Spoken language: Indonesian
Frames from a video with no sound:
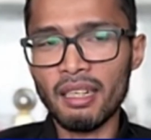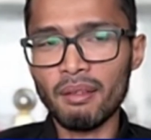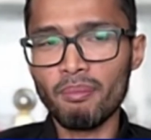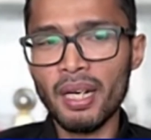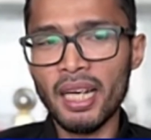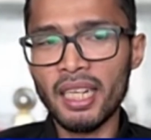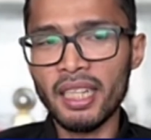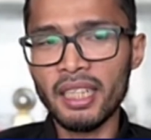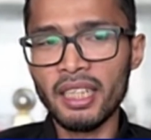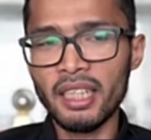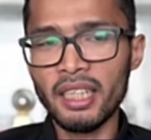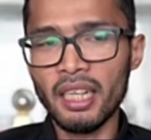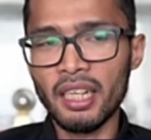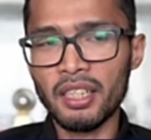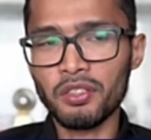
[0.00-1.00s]
kembali
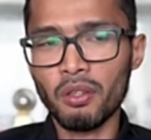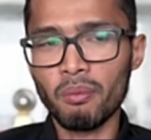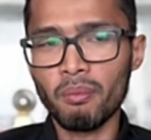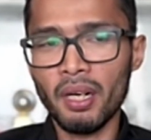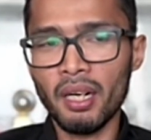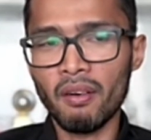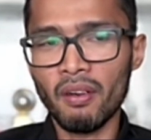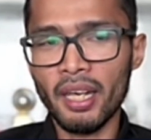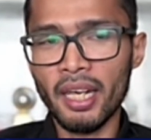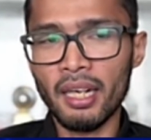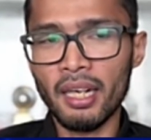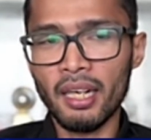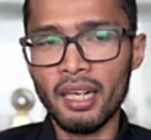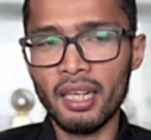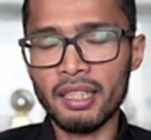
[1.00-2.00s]
dicoba eh, okay. oleh
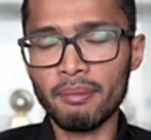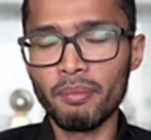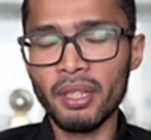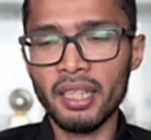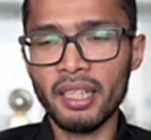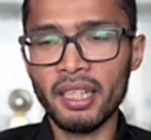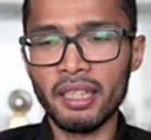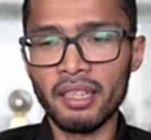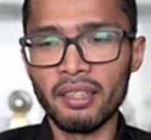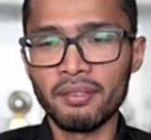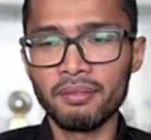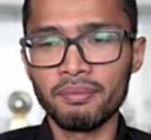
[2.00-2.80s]
uh, tebik kita. Gitu.